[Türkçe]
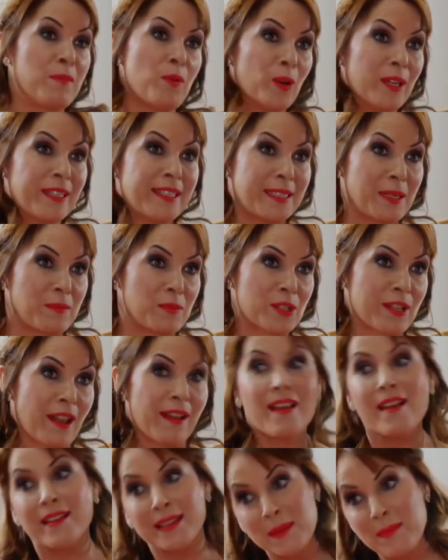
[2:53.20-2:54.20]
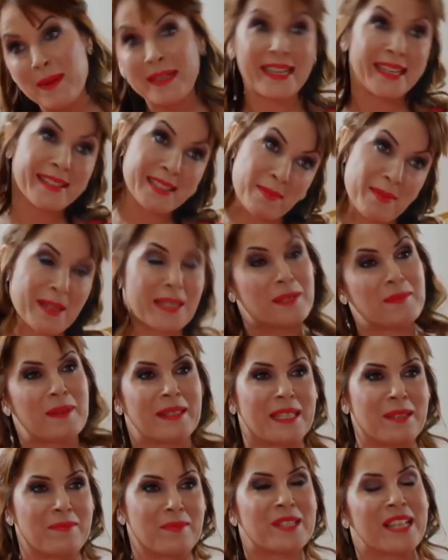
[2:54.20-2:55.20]
Ay böyle de demişler. Kime niyet kime
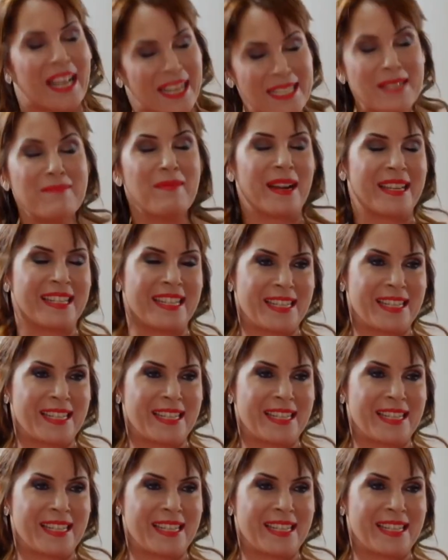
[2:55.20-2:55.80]
kısmet demişler değil mi